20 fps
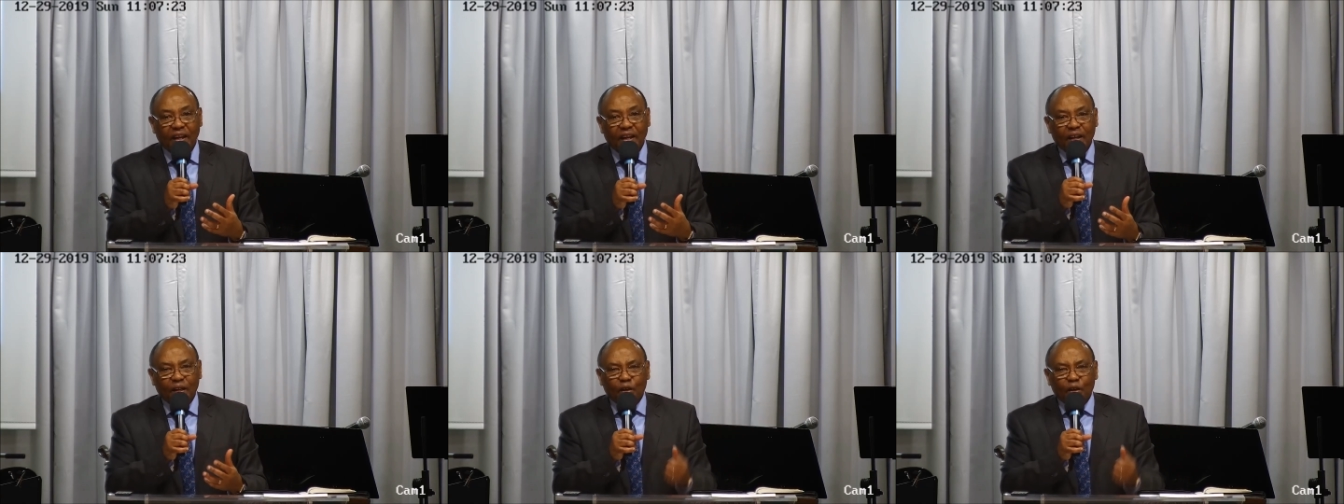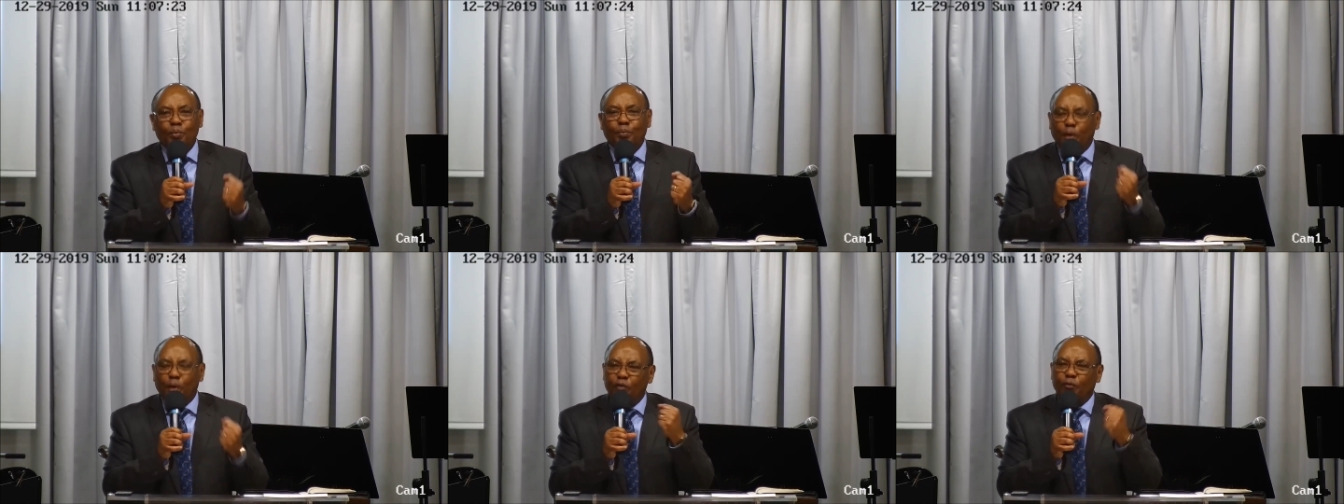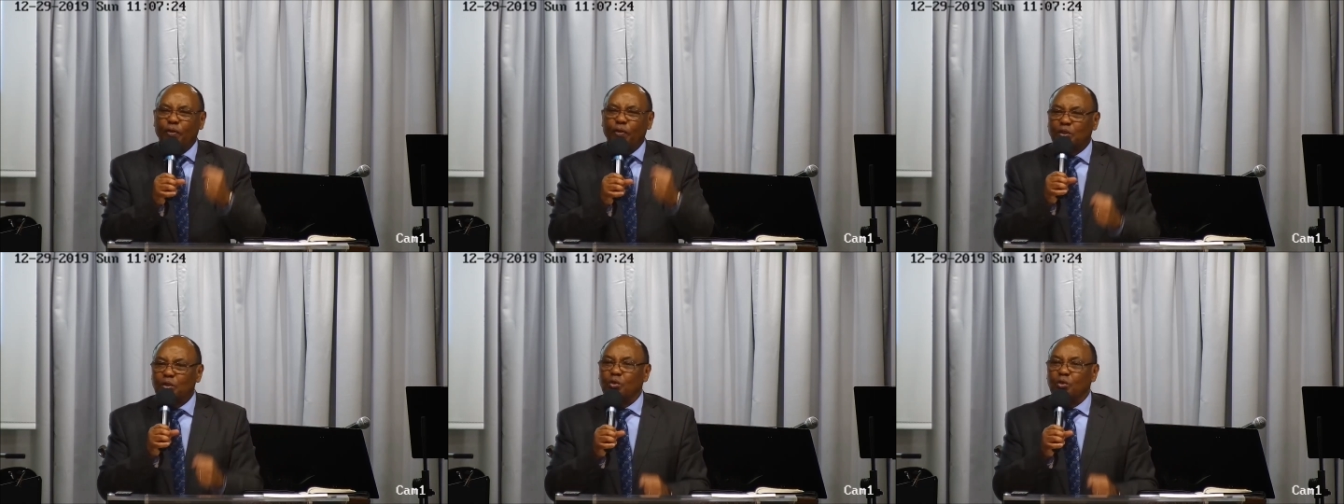Une bonne
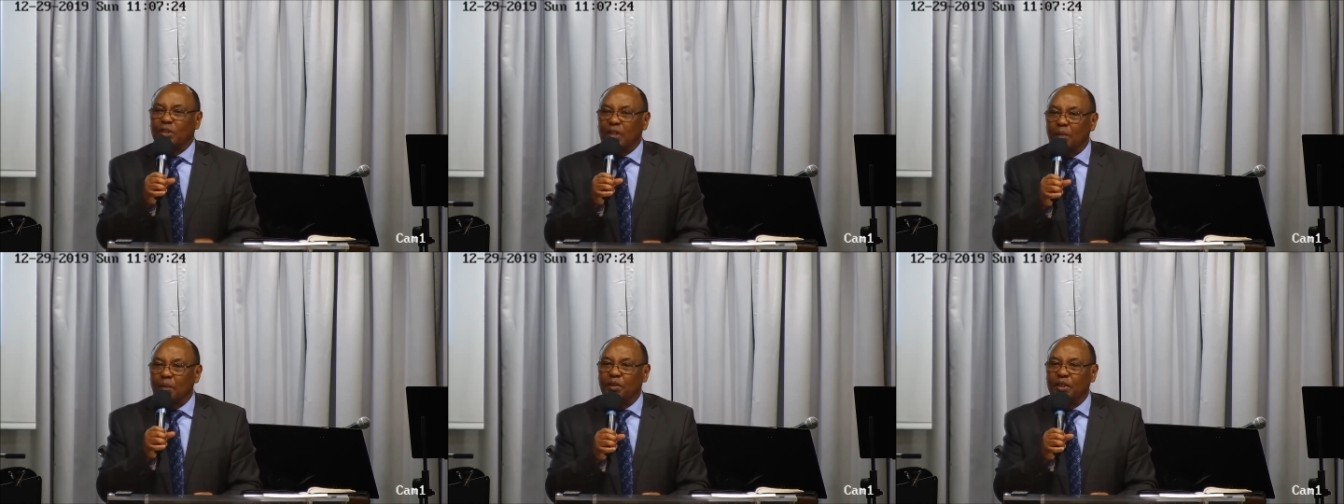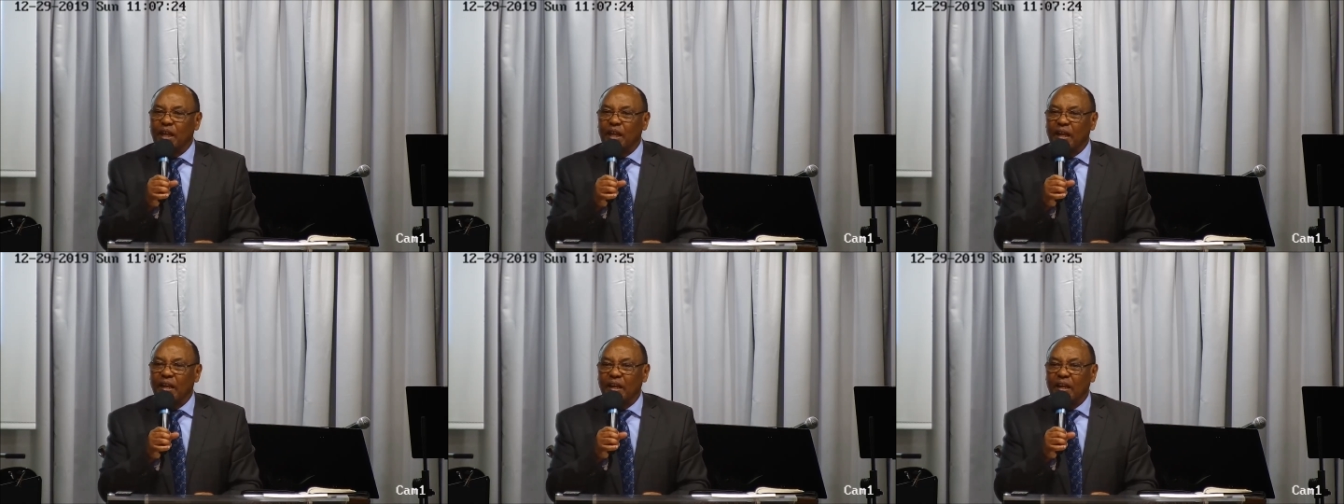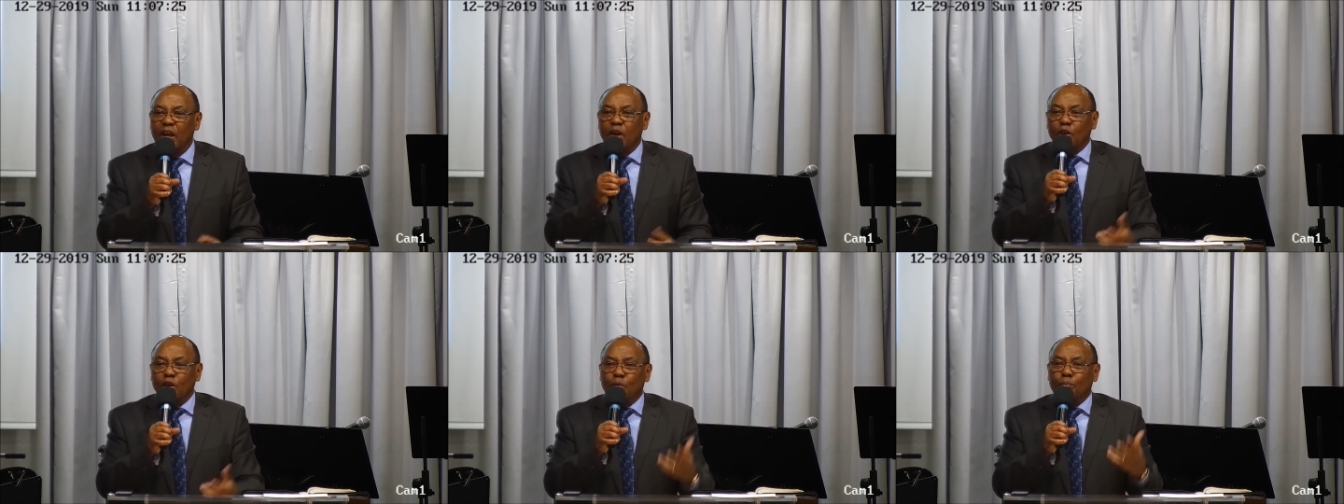façon de terminer l'année,
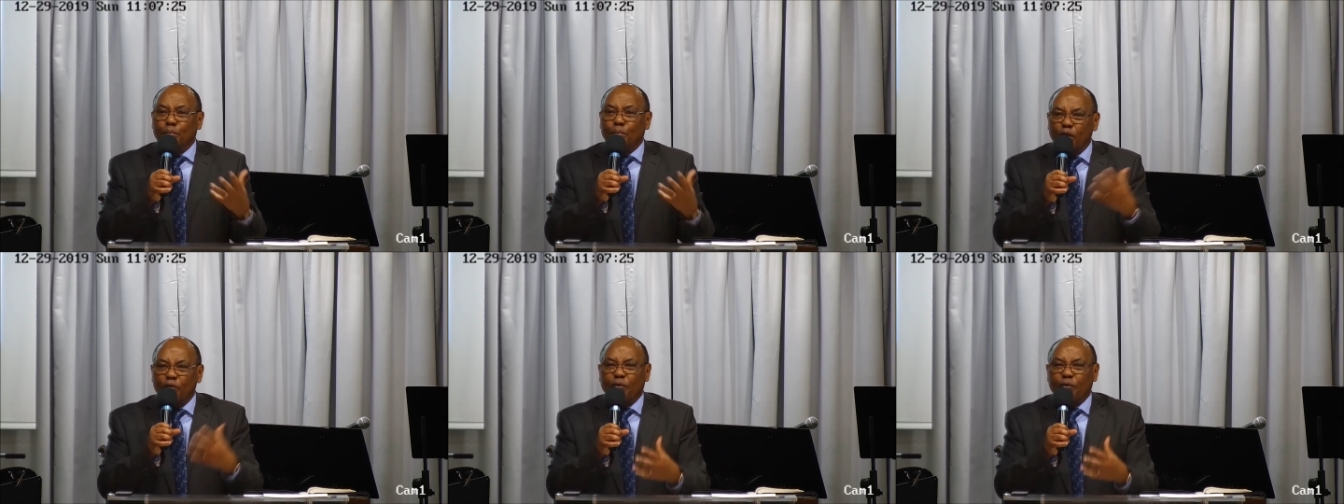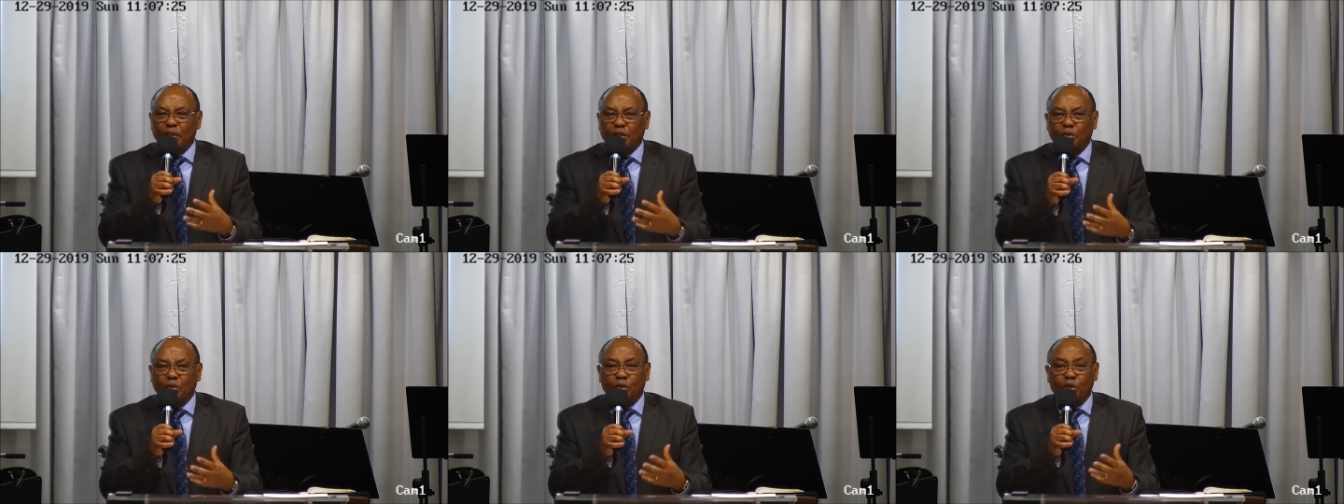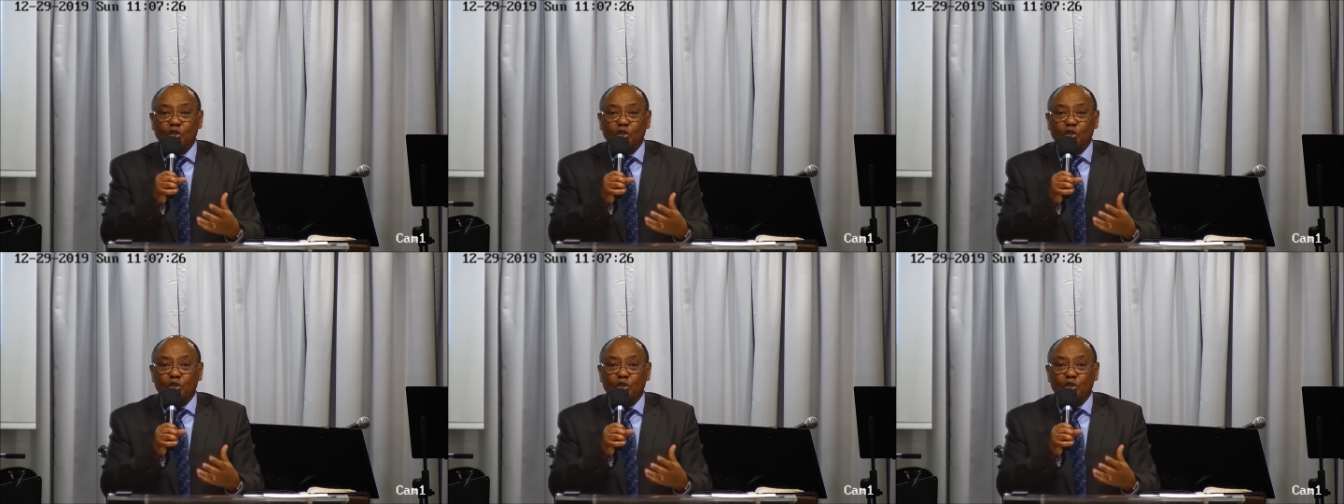une bonne façon de